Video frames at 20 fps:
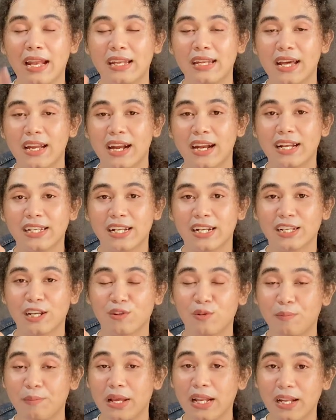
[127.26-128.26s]
Dan ada salah
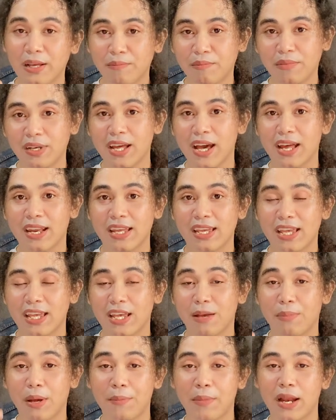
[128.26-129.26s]
satu film dari Kiki
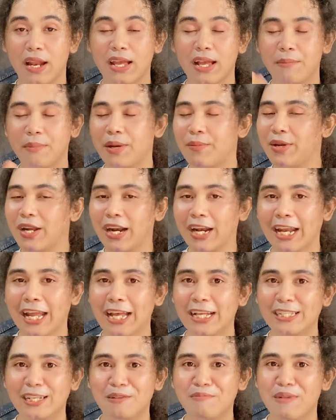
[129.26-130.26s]
Pamala yang benar-benar
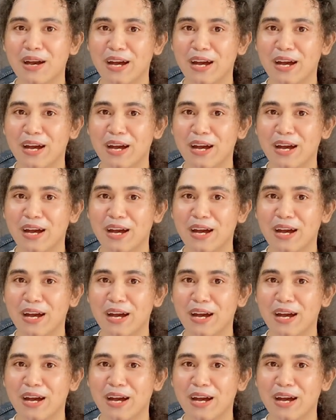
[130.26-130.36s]
legend